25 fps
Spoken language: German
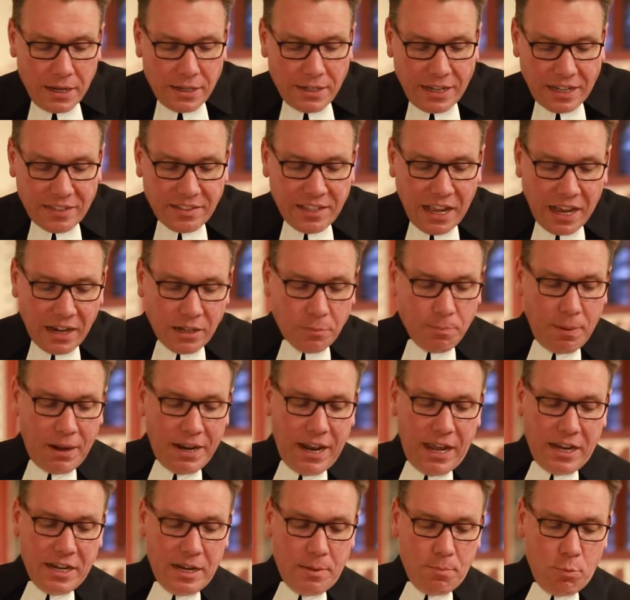Da sagt mal
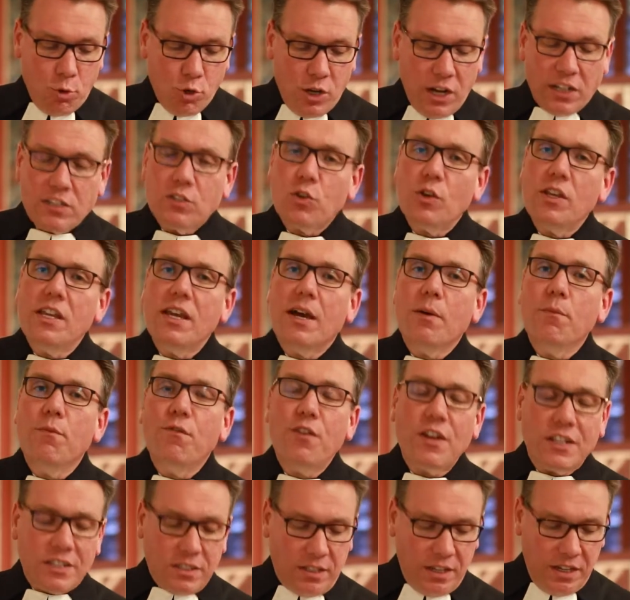eine Mutter zu ihrem
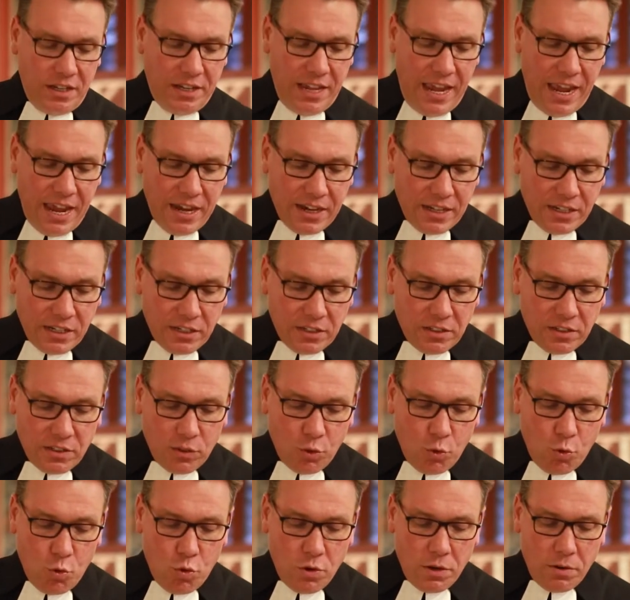14-jährigen
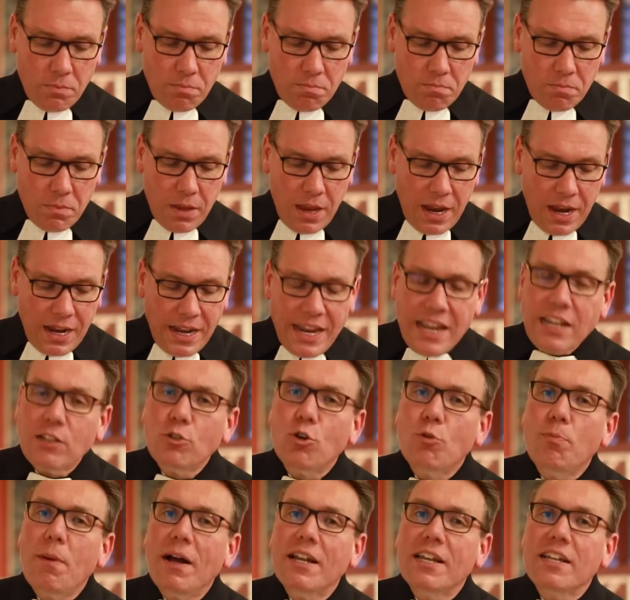Sohn, Leg
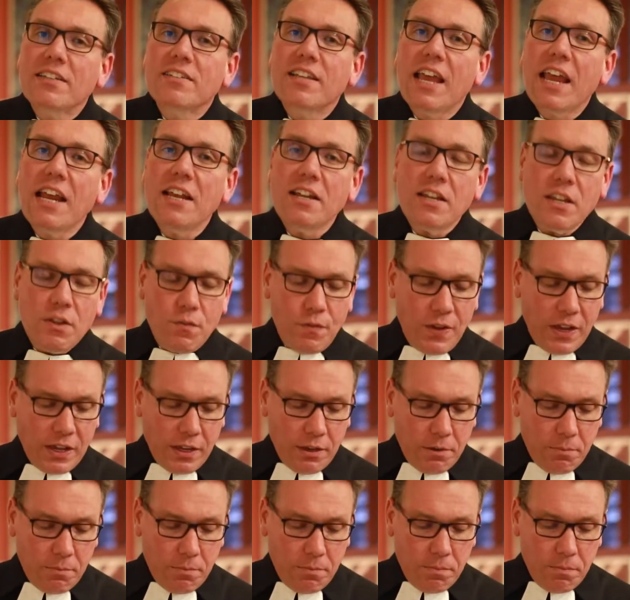doch mal das Handy weg.